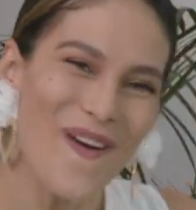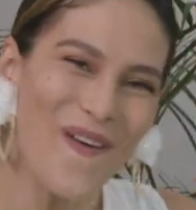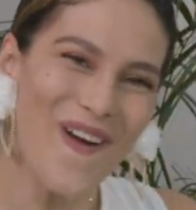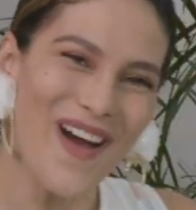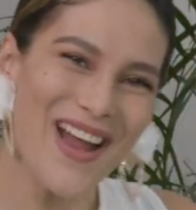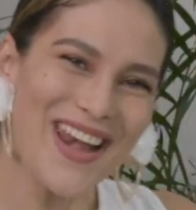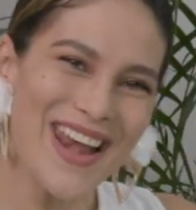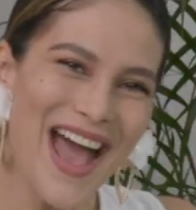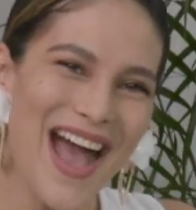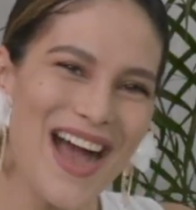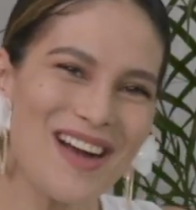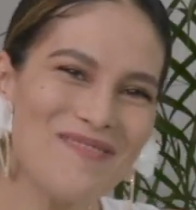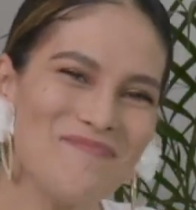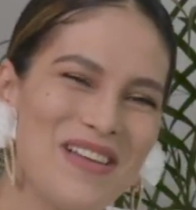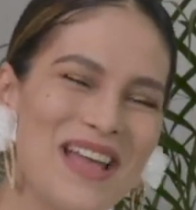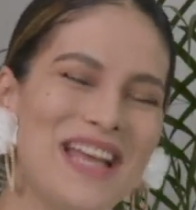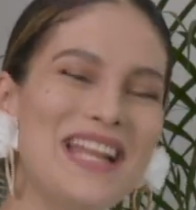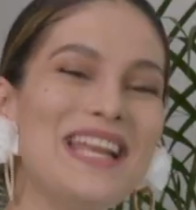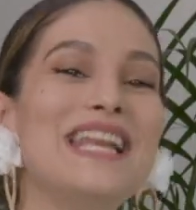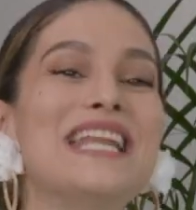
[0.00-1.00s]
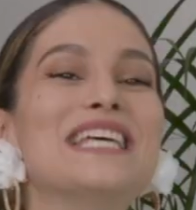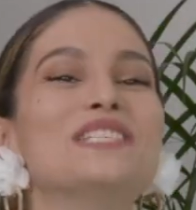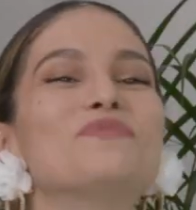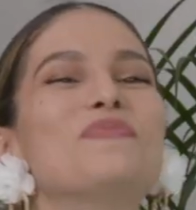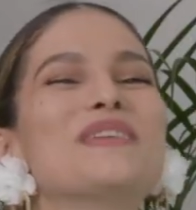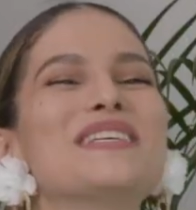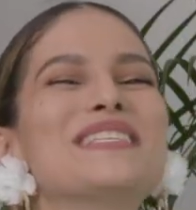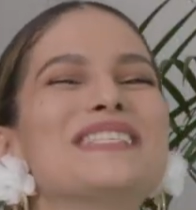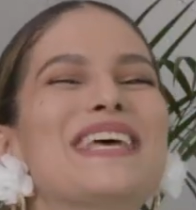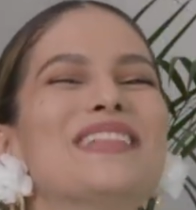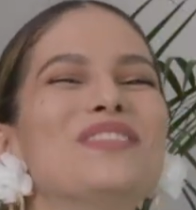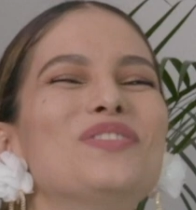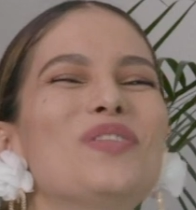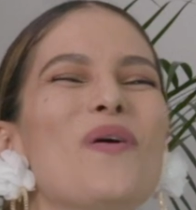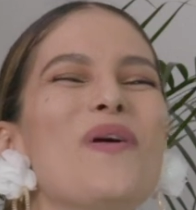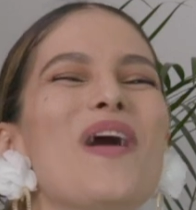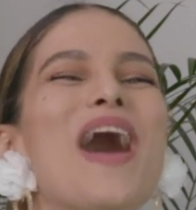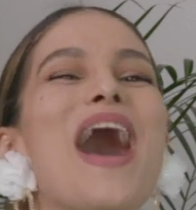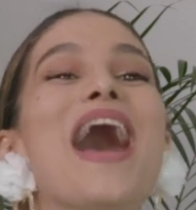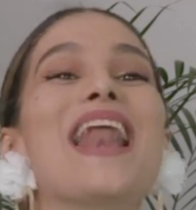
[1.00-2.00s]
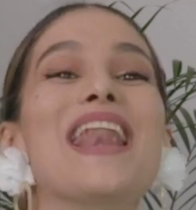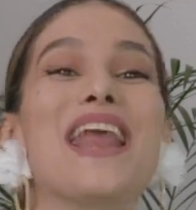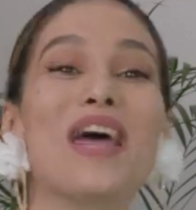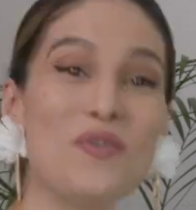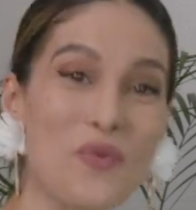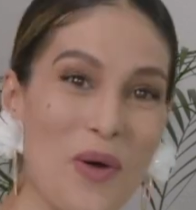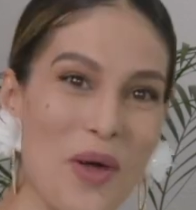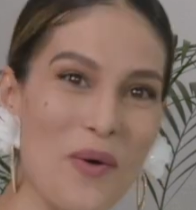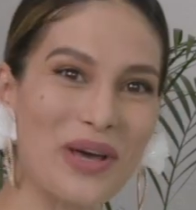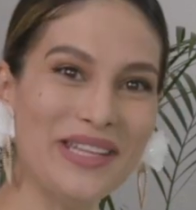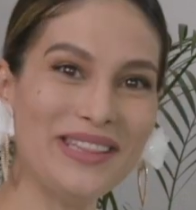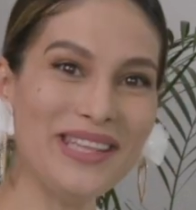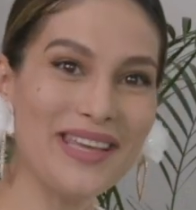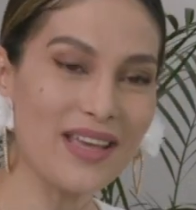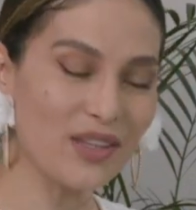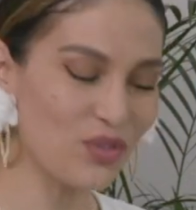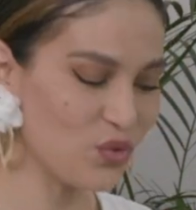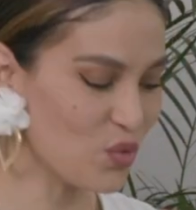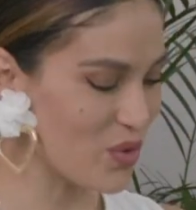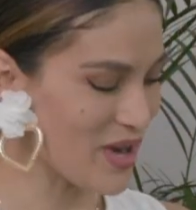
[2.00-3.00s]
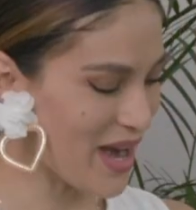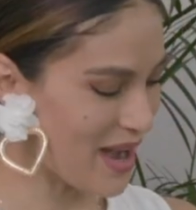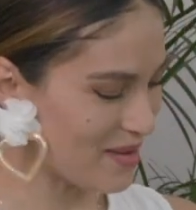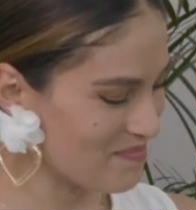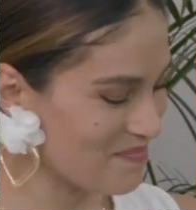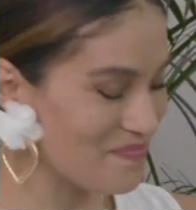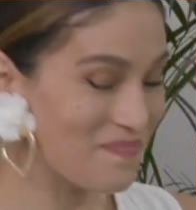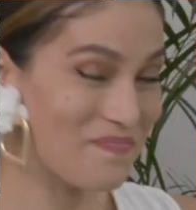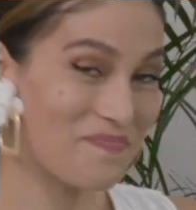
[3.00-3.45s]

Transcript: Hola, les presento a la nueva etiquetuna,